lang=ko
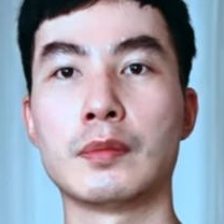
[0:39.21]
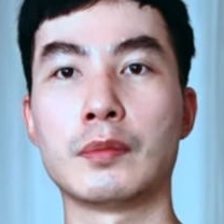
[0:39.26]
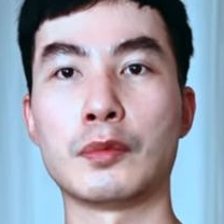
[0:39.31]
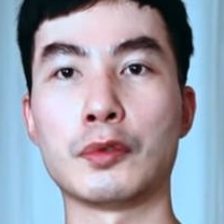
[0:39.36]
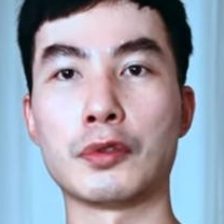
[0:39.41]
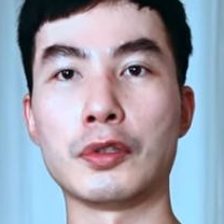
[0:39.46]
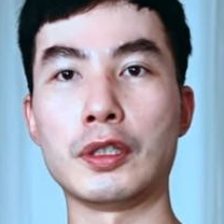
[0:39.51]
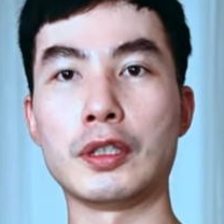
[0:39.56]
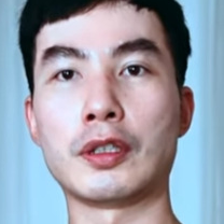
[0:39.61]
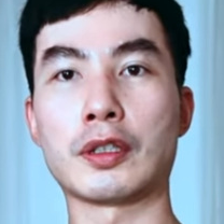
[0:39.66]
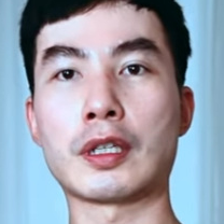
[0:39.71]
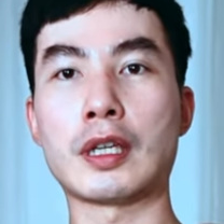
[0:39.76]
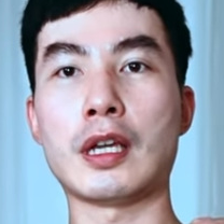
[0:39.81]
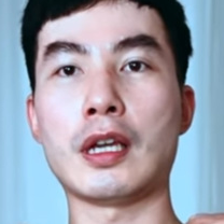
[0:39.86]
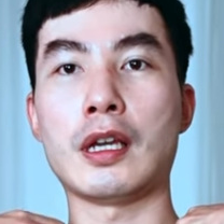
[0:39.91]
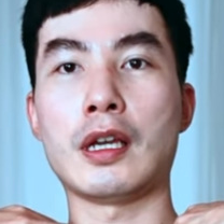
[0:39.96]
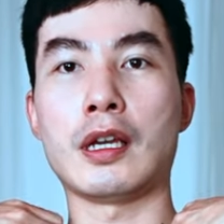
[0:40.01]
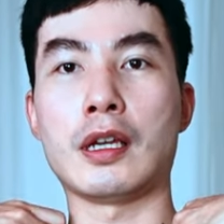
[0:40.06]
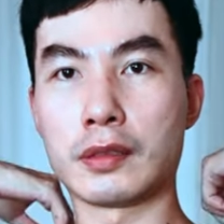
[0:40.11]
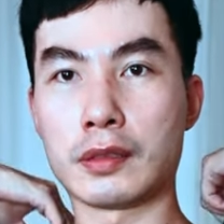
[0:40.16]
보통
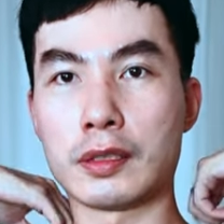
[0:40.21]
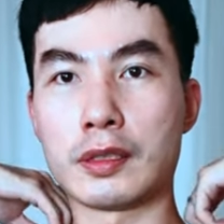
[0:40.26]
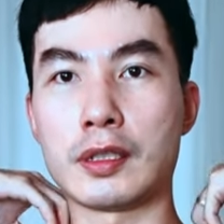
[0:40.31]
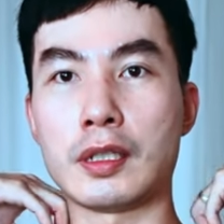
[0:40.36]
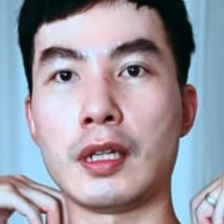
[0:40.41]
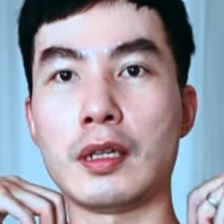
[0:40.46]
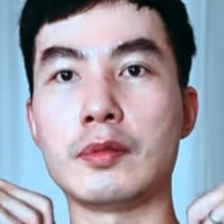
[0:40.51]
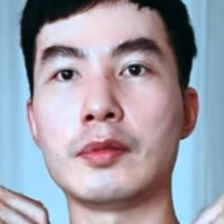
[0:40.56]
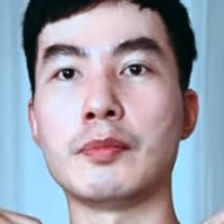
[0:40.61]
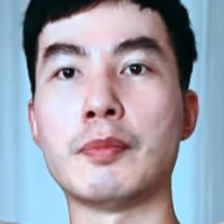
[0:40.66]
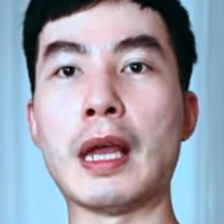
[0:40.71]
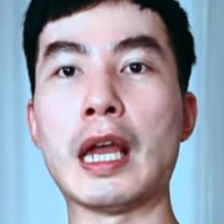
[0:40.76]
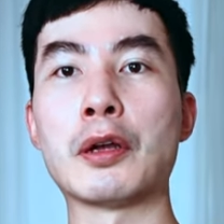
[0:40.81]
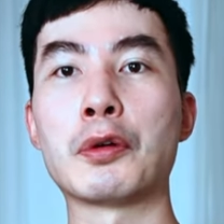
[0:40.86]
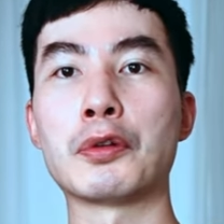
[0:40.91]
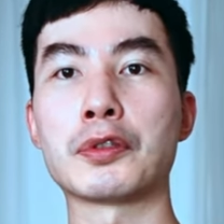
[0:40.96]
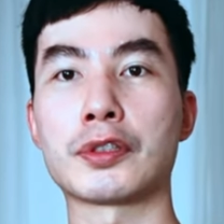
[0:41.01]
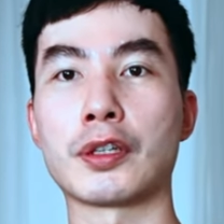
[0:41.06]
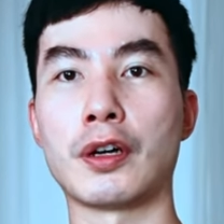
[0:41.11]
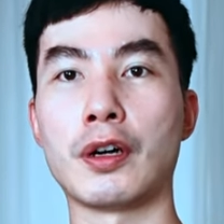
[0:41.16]
이렇게 스트랩을
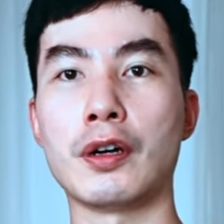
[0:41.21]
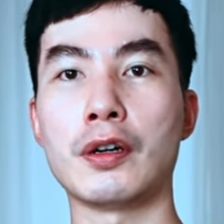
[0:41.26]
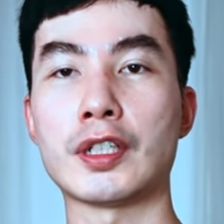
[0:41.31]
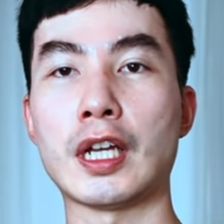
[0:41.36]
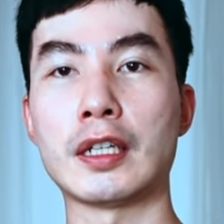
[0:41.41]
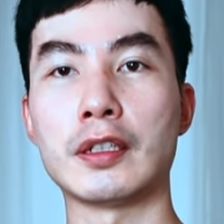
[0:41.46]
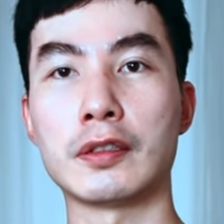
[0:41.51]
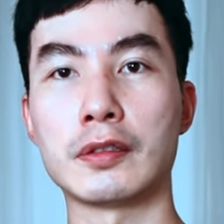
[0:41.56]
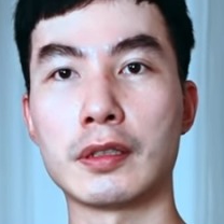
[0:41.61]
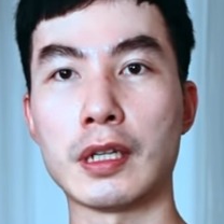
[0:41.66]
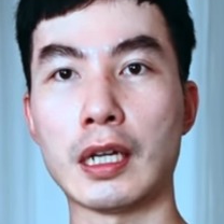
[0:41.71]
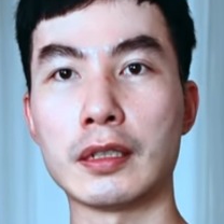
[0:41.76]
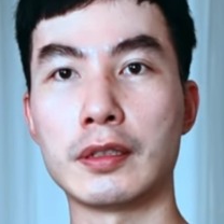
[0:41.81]
메고서 촬영을